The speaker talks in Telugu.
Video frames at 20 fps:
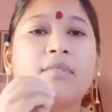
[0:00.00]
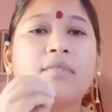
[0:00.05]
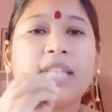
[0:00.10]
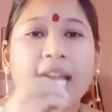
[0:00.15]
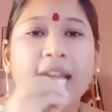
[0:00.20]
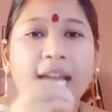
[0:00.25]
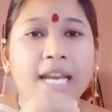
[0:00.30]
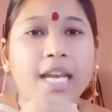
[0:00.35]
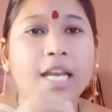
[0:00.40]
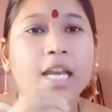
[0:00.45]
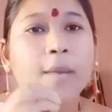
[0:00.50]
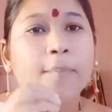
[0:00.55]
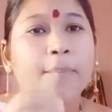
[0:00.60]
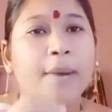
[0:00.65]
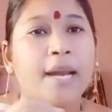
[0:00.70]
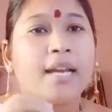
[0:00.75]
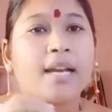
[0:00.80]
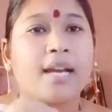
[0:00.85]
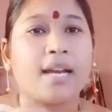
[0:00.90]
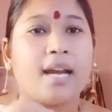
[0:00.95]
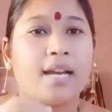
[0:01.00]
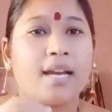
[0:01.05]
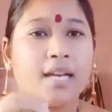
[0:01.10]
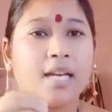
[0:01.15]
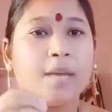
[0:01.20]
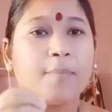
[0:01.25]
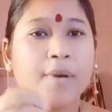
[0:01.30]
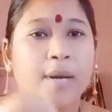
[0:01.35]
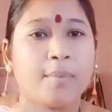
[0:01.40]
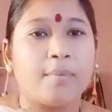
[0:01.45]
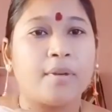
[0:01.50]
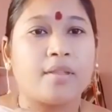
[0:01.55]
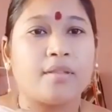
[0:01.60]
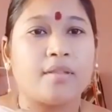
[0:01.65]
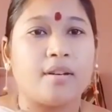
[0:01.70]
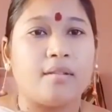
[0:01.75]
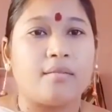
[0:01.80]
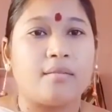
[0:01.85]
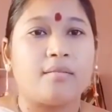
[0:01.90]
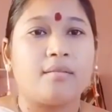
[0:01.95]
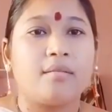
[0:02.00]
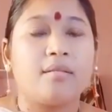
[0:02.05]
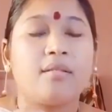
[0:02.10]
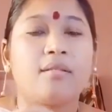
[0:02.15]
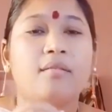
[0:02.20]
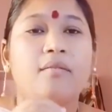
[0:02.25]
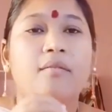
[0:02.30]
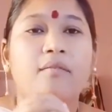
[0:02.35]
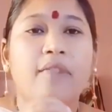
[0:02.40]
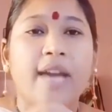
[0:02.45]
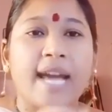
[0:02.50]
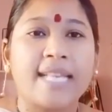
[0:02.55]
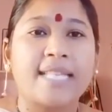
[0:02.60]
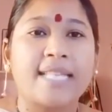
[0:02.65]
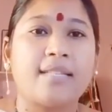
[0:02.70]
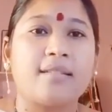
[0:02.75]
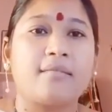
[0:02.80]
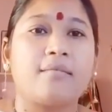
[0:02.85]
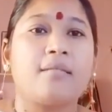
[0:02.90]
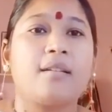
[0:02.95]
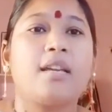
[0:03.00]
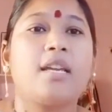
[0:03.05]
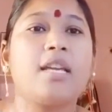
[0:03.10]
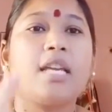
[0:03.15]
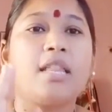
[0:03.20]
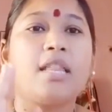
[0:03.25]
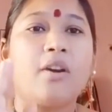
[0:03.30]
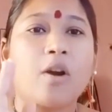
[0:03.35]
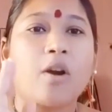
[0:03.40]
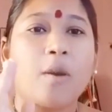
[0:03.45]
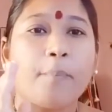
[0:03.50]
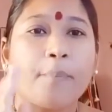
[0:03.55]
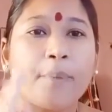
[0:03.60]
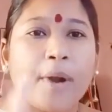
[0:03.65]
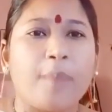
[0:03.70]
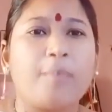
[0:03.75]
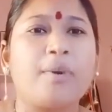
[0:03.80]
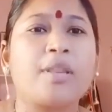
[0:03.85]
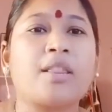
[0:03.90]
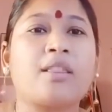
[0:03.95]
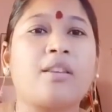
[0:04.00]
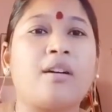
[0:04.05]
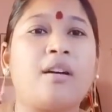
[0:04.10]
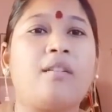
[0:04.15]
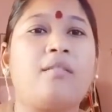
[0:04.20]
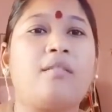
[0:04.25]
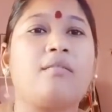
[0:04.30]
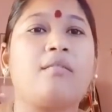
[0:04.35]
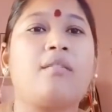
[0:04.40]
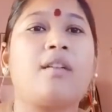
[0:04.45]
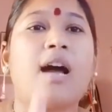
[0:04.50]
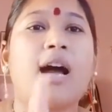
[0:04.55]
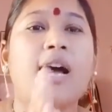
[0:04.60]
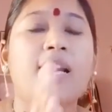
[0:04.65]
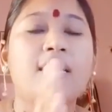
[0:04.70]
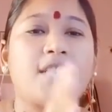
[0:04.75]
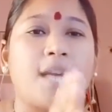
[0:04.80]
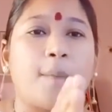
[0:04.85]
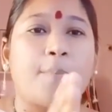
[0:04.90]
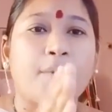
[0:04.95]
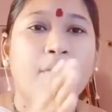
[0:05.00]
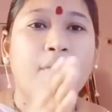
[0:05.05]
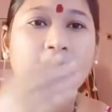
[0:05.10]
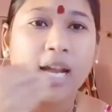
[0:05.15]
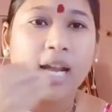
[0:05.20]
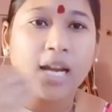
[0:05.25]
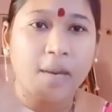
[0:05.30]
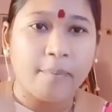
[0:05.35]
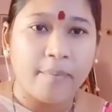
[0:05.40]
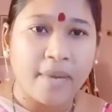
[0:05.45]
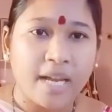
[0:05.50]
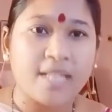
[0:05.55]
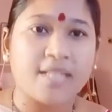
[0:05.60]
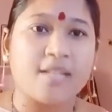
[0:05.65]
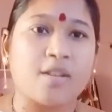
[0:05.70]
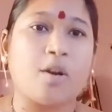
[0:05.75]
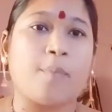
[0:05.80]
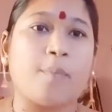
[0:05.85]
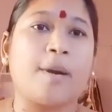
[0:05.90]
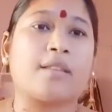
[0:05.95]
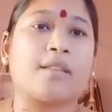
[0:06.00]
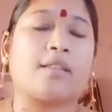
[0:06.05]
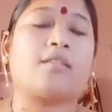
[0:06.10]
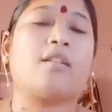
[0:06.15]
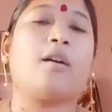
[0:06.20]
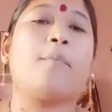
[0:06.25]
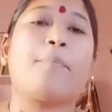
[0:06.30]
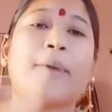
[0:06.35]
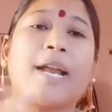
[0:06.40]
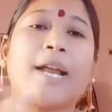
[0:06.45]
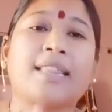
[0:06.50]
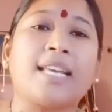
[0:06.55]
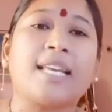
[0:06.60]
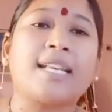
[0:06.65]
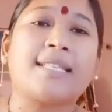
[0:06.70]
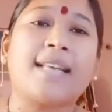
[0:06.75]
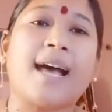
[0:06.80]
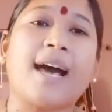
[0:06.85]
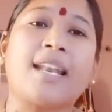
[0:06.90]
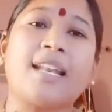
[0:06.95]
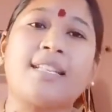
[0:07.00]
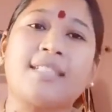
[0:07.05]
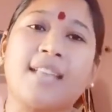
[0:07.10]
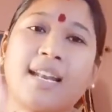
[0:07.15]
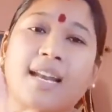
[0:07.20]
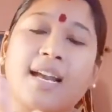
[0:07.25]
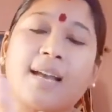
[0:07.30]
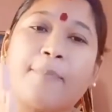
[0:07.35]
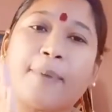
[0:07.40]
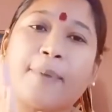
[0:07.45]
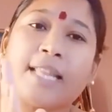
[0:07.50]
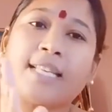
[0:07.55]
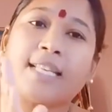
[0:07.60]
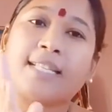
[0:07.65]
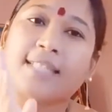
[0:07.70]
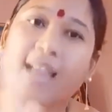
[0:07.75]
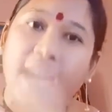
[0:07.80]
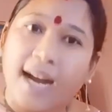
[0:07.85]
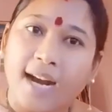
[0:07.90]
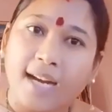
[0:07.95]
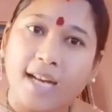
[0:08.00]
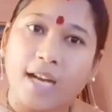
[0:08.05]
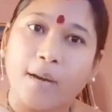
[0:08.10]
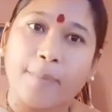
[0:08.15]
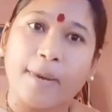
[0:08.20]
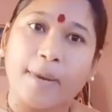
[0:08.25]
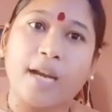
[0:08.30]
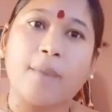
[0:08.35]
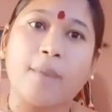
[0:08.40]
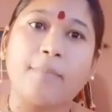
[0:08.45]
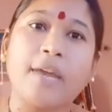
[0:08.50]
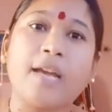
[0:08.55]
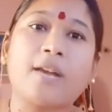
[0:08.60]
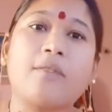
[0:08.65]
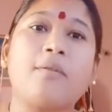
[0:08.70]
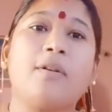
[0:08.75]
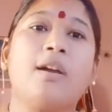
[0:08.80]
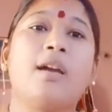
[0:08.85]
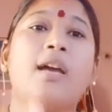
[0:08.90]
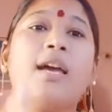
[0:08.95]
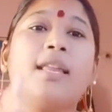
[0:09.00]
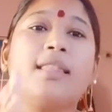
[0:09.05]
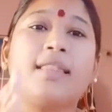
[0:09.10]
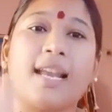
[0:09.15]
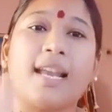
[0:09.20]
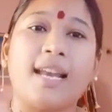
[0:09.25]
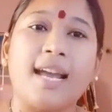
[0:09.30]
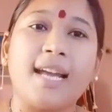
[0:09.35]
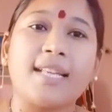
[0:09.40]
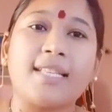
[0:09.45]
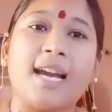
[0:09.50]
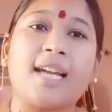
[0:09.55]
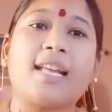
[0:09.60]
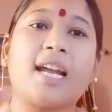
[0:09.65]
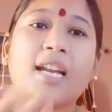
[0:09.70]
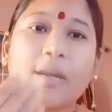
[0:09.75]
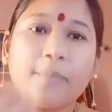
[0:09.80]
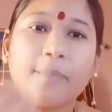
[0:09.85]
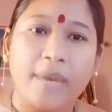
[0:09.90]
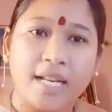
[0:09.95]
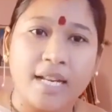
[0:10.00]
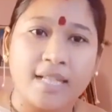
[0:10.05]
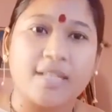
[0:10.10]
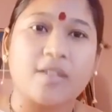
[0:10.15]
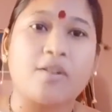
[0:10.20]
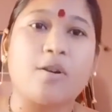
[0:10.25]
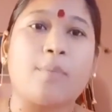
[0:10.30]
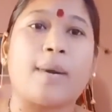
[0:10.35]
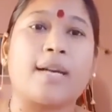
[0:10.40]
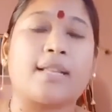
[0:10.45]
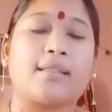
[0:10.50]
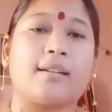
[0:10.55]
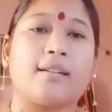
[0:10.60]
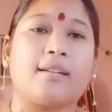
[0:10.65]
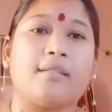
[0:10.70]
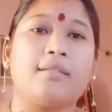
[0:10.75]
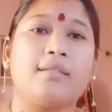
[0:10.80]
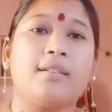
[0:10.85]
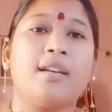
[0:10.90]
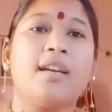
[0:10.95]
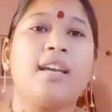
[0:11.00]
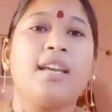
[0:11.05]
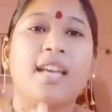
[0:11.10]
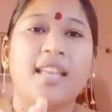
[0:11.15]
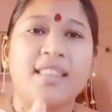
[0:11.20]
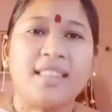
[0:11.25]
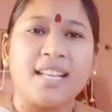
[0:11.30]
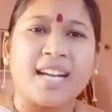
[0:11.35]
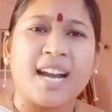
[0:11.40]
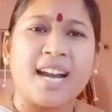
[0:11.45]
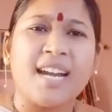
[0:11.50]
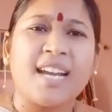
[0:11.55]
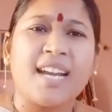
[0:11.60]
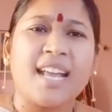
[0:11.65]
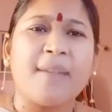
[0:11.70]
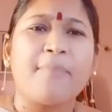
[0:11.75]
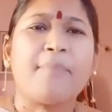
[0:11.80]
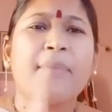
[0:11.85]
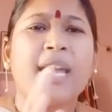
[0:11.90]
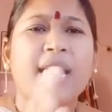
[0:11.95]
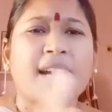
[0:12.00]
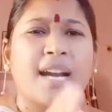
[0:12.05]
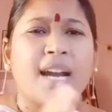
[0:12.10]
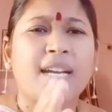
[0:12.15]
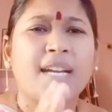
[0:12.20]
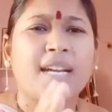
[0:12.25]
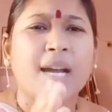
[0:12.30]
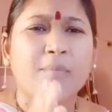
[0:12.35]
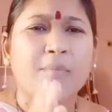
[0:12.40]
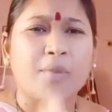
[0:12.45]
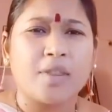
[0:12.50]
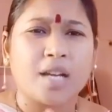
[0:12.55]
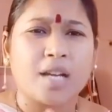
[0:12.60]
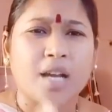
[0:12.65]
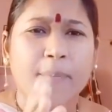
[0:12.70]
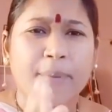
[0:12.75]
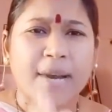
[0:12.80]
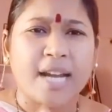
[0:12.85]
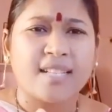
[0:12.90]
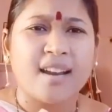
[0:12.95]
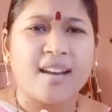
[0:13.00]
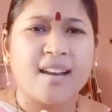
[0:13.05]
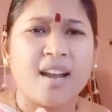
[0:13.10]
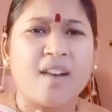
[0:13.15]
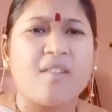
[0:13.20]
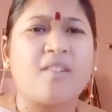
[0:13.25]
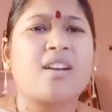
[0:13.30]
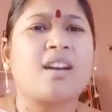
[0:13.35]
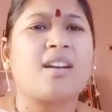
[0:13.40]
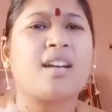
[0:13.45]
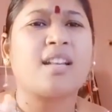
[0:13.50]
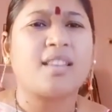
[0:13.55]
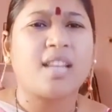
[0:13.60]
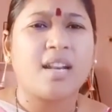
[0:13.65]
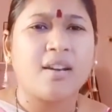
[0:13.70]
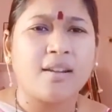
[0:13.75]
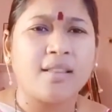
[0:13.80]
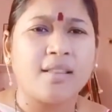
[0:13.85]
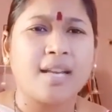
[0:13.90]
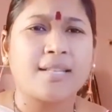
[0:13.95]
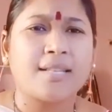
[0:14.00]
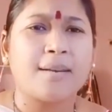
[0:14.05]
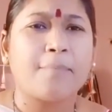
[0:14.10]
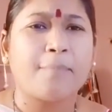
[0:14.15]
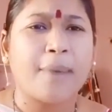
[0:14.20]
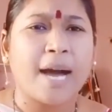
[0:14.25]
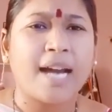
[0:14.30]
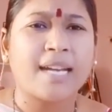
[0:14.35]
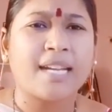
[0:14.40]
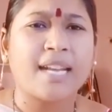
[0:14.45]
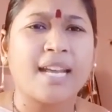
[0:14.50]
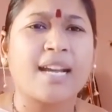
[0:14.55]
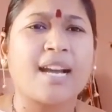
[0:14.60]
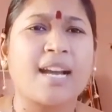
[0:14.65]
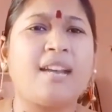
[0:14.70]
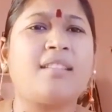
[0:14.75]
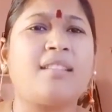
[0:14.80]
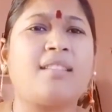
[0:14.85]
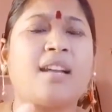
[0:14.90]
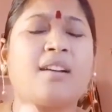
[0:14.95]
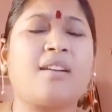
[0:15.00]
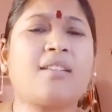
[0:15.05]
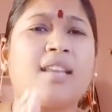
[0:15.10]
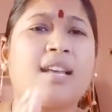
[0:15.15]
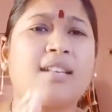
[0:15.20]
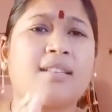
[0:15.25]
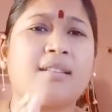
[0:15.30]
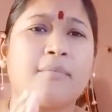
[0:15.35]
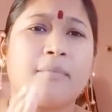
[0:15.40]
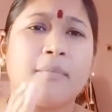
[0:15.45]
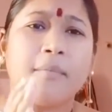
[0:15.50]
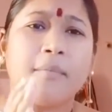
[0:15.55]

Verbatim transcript: దేనికి పనికిరాని ఈ ప్రభుత్వం వేస్ట్ ఇది ఒక ప్రభుత్వం అని చెప్పుకోవడానికి మేము సిగ్గుపడుతున్నాం ప్రతిసారి జరిగే ప్రతి సంఘటన పైన మీకు తెలియజేయడానికి మేము సిగ్గుపడుతున్నాం ఎందుకంటే మీకంటే ముందుగా ప్రజల్లో ఉంటున్న తెలుగుదేశం పార్టీ గాని తెలుగుదేశం